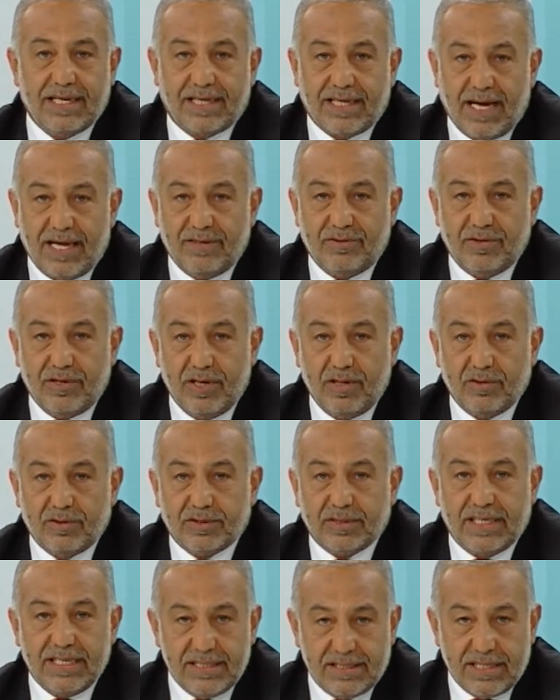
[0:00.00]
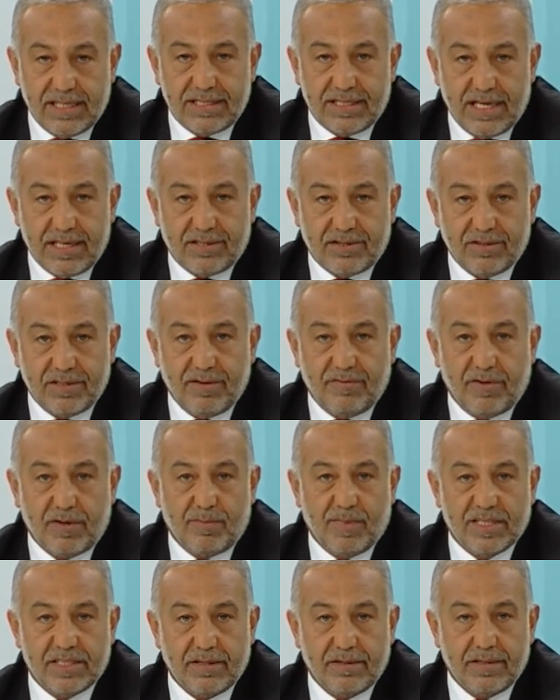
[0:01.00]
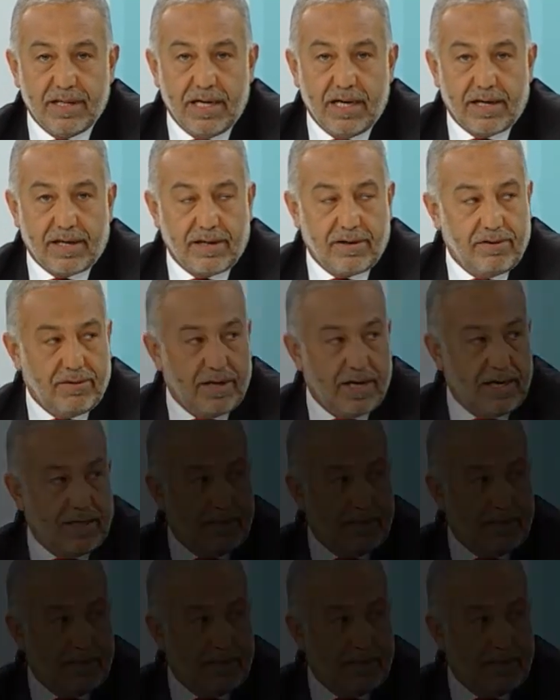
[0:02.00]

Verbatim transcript: cada uno de los 15 centros de formación de la regional.